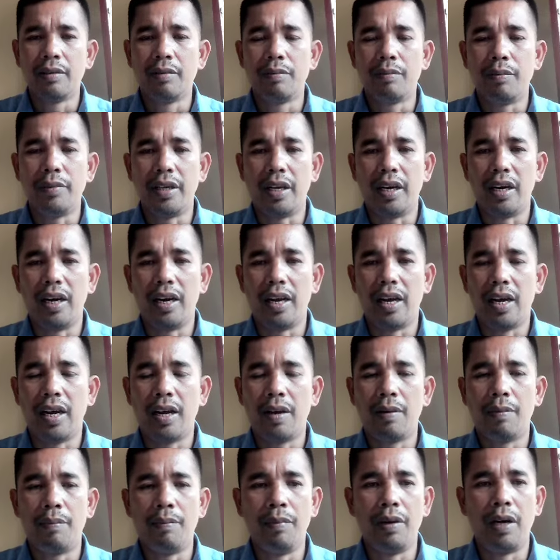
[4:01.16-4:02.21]

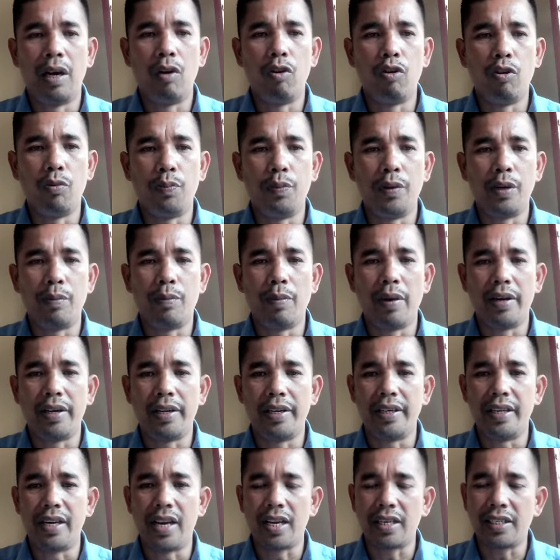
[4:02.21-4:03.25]
Biarlah melalui firman
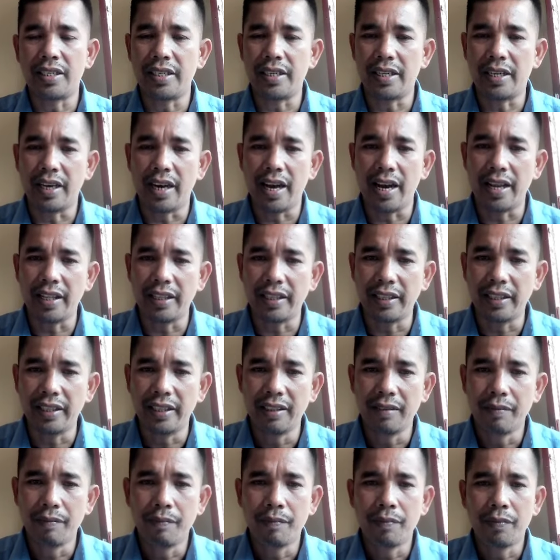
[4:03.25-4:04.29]
ini yang sikat
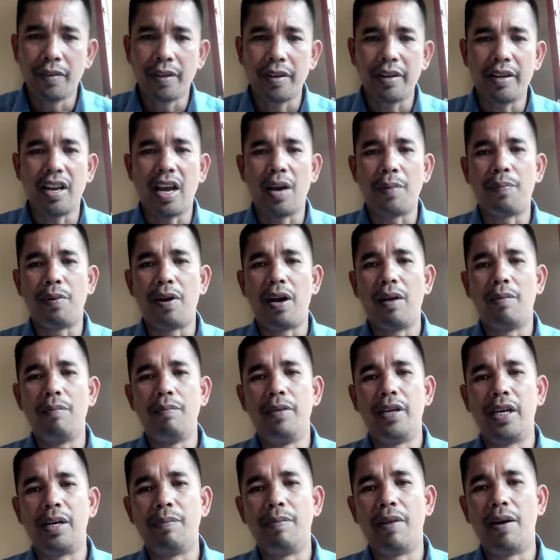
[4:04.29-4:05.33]
dapat
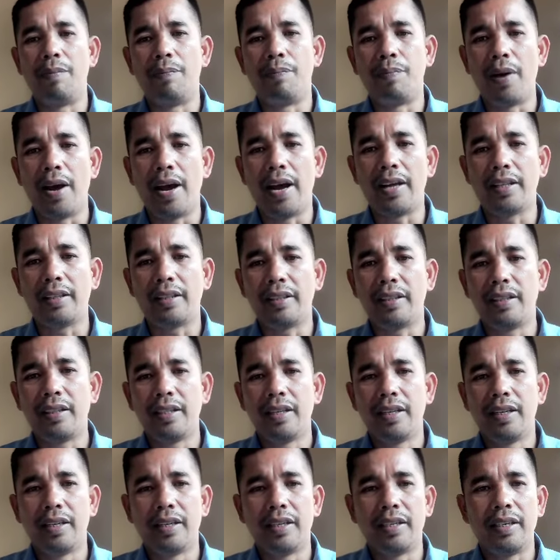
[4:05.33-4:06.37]
bermanfaat
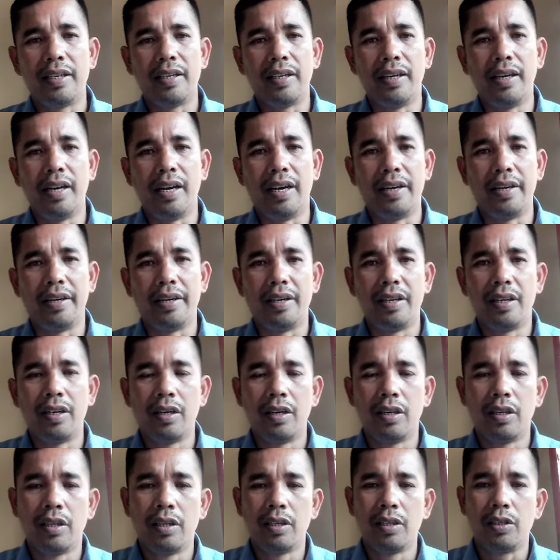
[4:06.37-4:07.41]
dan
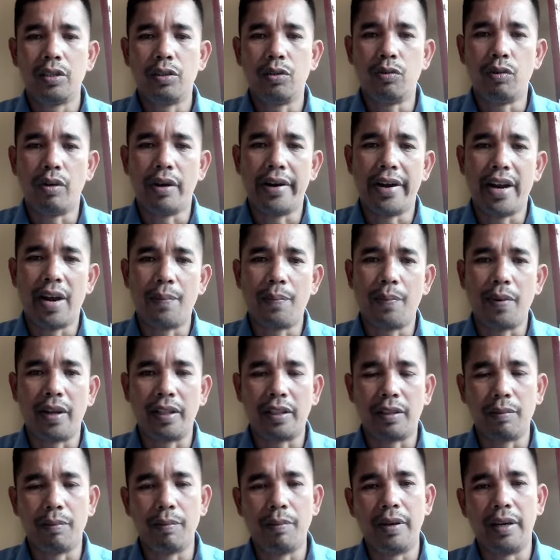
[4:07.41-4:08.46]
juga dapat
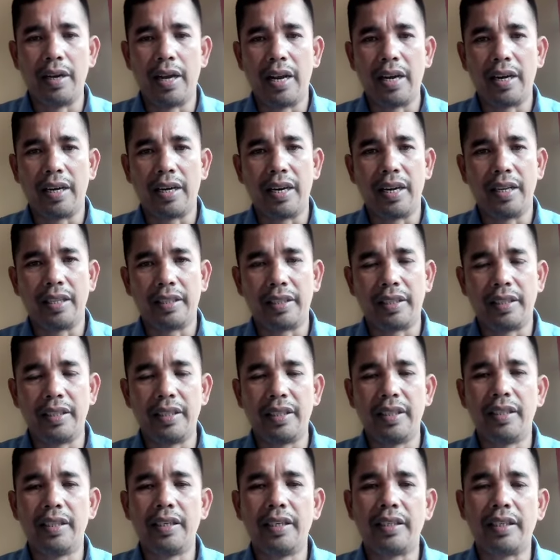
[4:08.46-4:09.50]
mengangkat
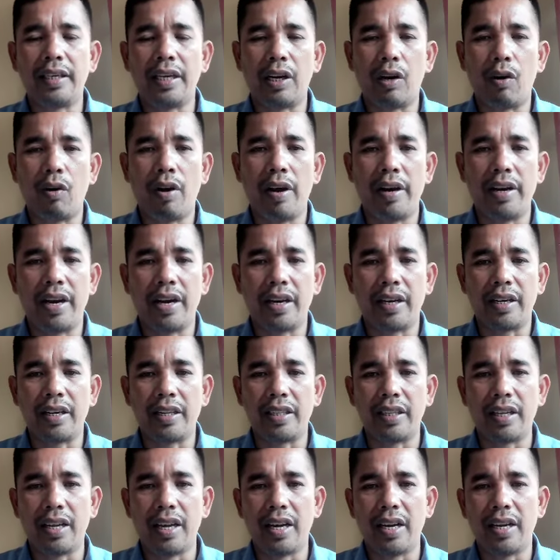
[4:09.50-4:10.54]
kerohanian
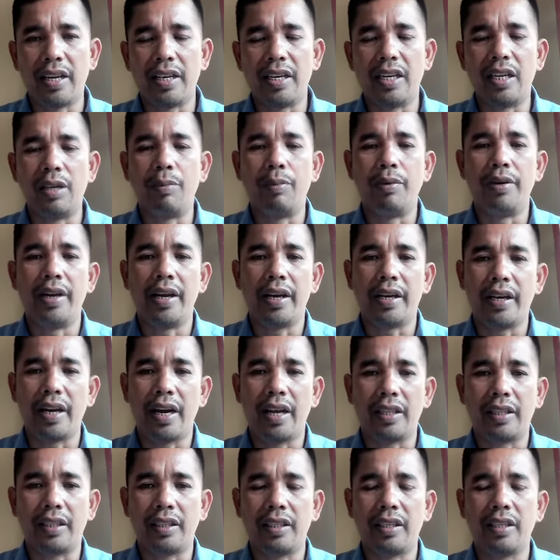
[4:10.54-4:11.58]
kita lebih dekat
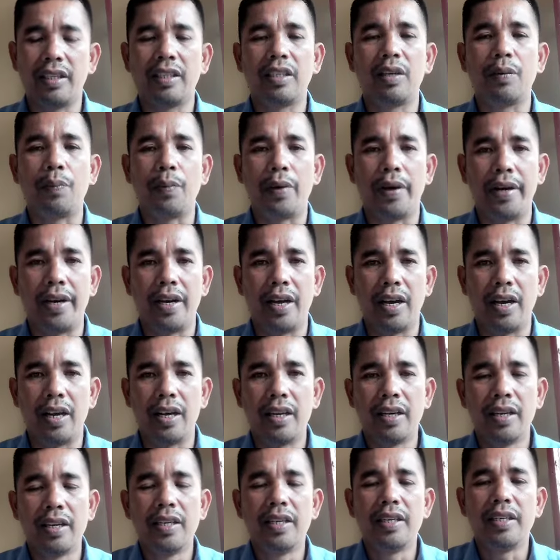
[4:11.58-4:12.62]
kepada
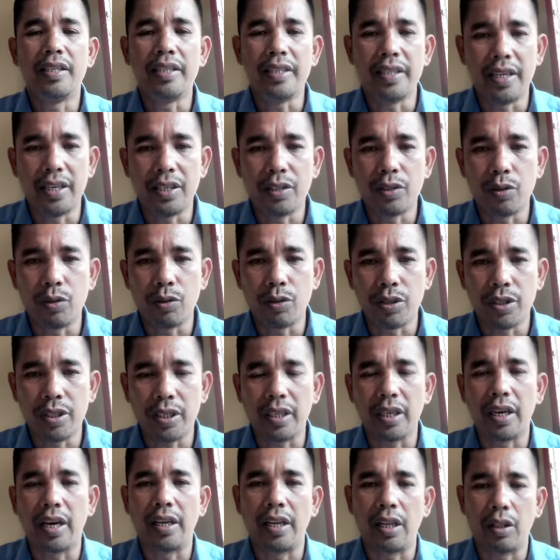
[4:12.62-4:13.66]
Yesus.
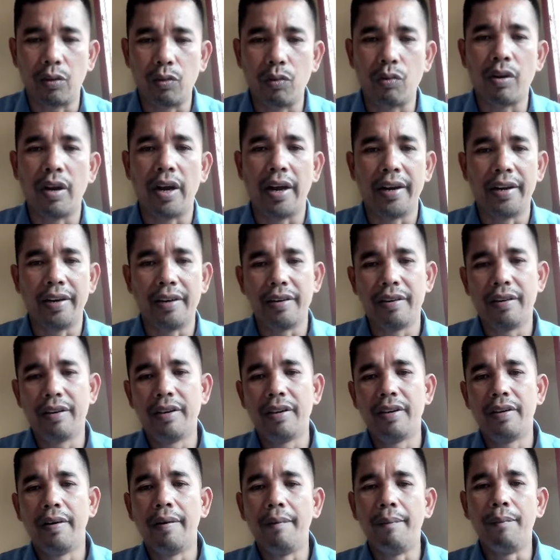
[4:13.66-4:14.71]
Karena Tuhan
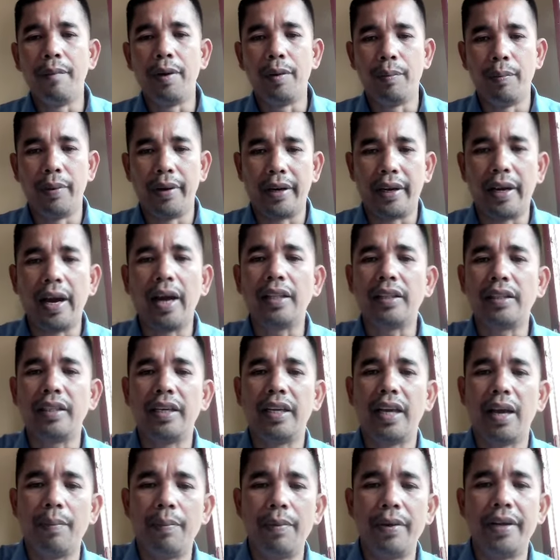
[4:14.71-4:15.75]
memberkati.
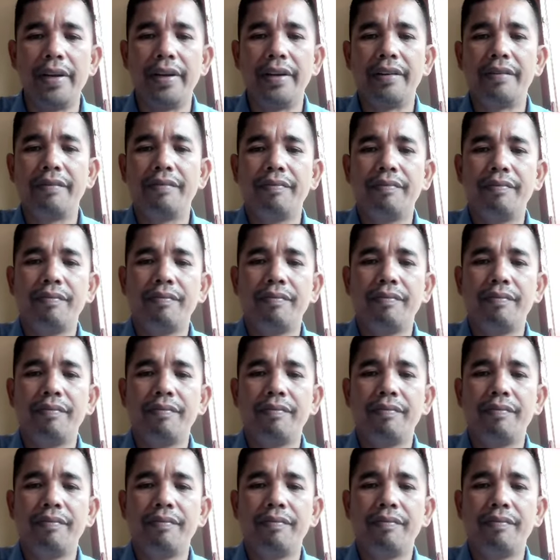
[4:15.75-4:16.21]
Amin.